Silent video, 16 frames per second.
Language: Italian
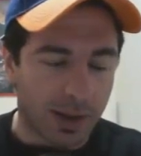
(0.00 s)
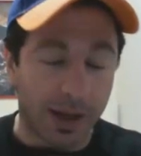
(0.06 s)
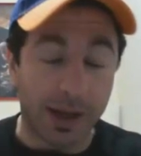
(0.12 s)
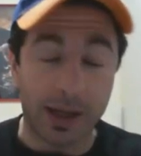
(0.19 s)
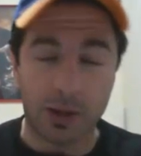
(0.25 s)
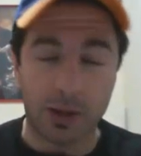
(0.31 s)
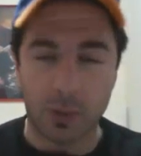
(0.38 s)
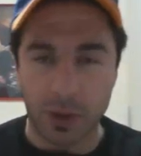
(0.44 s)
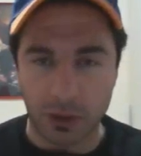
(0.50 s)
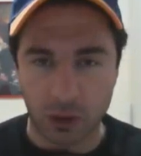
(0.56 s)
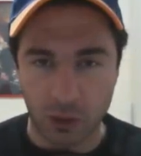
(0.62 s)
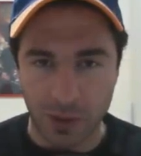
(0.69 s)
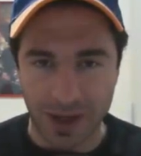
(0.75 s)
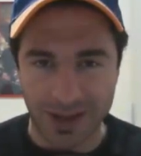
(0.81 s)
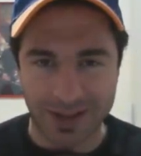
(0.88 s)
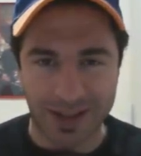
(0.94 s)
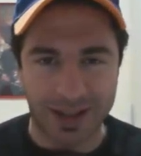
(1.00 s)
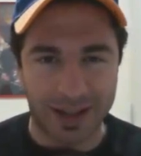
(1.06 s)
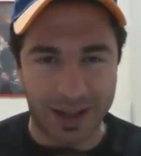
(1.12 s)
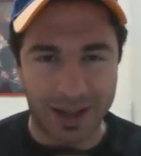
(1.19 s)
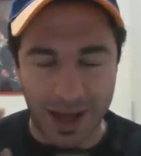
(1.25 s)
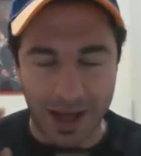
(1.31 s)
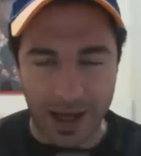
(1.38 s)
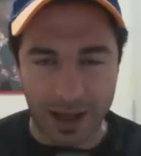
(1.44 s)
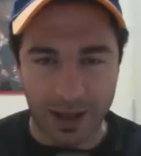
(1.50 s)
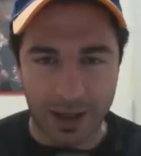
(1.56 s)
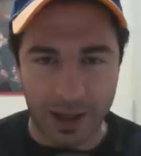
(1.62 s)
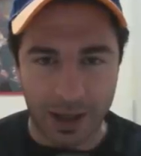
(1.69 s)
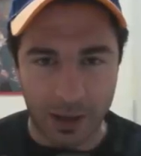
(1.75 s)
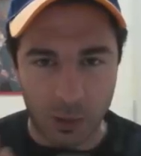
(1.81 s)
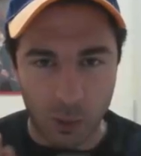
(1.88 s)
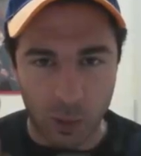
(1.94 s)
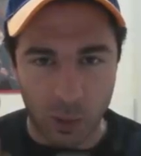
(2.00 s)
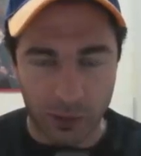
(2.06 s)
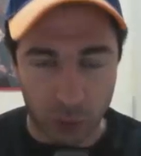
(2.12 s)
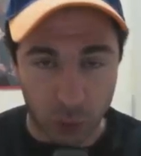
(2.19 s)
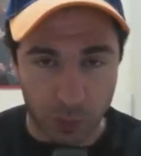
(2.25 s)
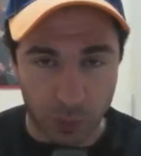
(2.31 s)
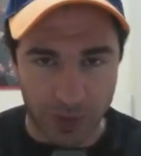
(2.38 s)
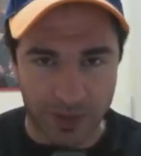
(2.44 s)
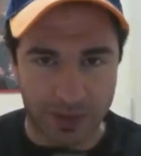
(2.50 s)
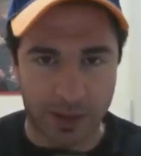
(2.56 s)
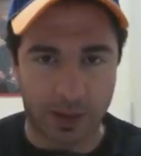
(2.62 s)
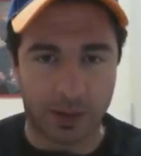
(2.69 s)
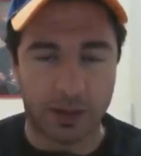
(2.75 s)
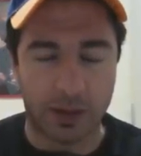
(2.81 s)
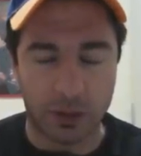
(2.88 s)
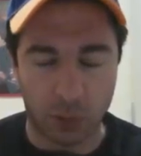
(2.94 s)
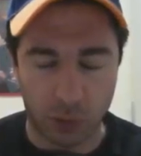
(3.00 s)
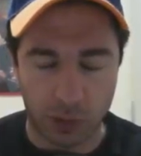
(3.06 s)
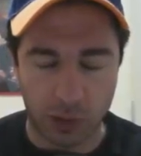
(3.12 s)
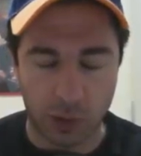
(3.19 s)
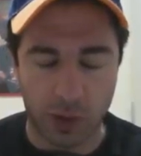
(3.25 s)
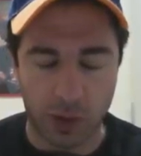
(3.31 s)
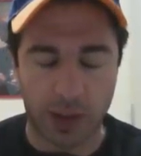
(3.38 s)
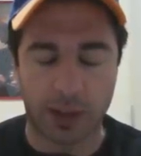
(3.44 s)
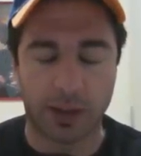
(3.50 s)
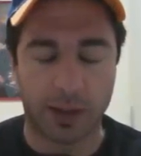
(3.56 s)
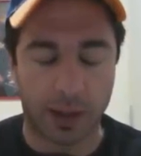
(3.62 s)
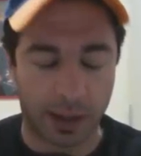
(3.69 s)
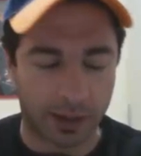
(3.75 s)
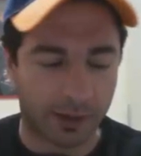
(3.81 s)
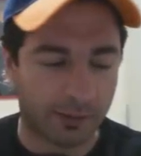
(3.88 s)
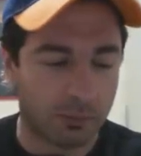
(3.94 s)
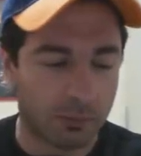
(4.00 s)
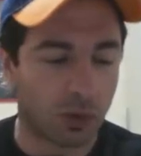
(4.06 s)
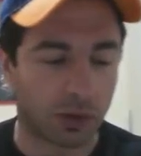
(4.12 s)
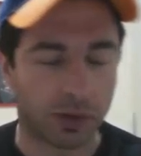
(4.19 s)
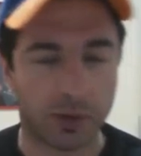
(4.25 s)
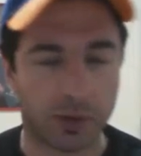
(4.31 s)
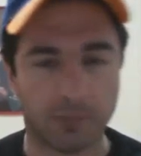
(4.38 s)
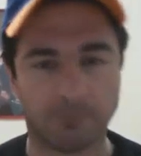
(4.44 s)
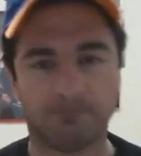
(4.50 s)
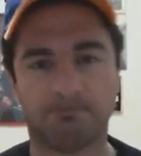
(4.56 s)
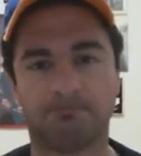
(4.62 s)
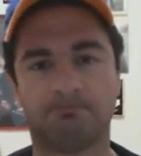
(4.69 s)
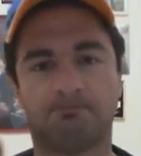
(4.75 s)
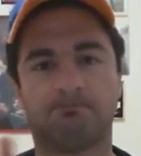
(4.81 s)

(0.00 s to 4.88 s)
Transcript: e in questo mese neanche una superstar distruzione dalla draft board.